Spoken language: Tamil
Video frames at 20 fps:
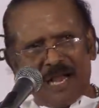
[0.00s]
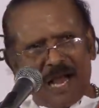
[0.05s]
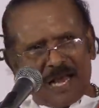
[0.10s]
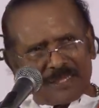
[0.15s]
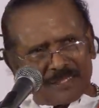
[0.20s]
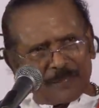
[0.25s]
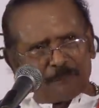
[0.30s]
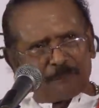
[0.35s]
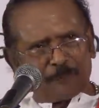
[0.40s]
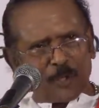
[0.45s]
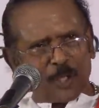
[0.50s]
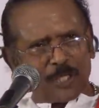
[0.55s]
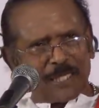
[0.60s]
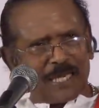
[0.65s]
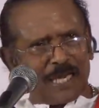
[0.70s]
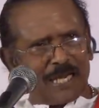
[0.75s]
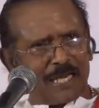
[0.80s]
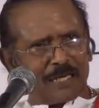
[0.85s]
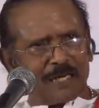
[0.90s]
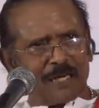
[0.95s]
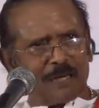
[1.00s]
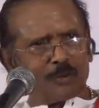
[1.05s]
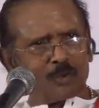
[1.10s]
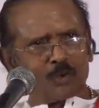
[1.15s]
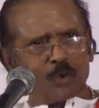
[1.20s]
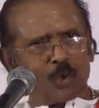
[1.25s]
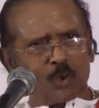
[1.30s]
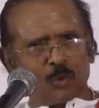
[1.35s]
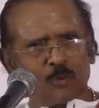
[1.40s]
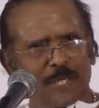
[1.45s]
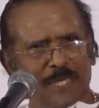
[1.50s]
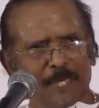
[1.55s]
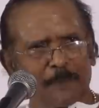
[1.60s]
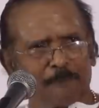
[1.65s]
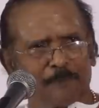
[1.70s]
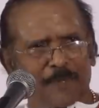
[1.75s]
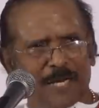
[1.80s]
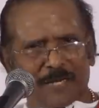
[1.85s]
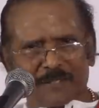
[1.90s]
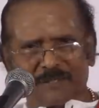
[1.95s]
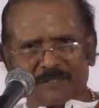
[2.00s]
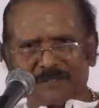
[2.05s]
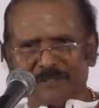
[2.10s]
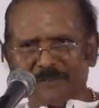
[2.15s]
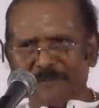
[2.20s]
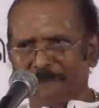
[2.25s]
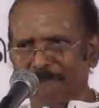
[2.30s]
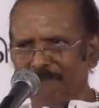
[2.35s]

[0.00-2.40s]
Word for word: அதை போல யாராவது ஒருவனை பார்த்து